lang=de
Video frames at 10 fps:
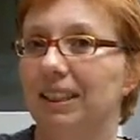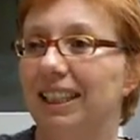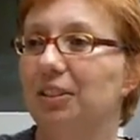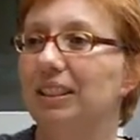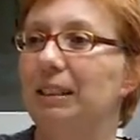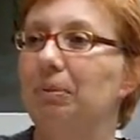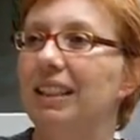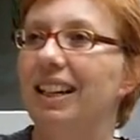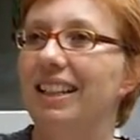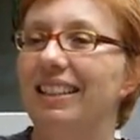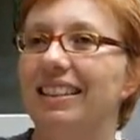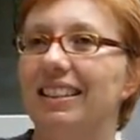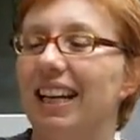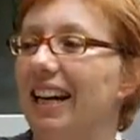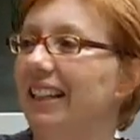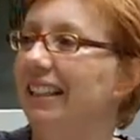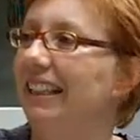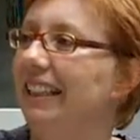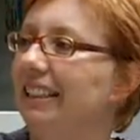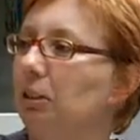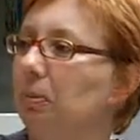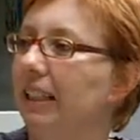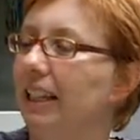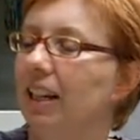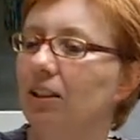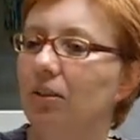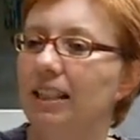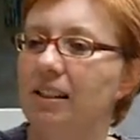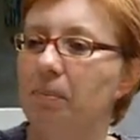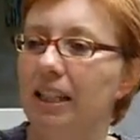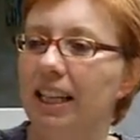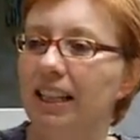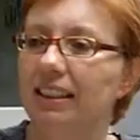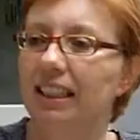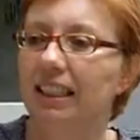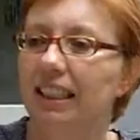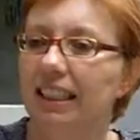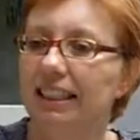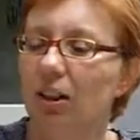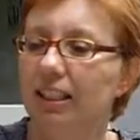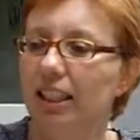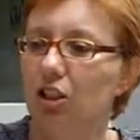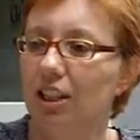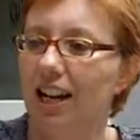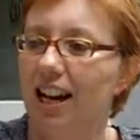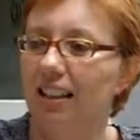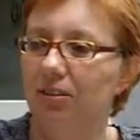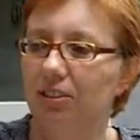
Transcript: Also es gibt kein äh, eingehegtes Begehren und das Begehren ist auch sehr stark.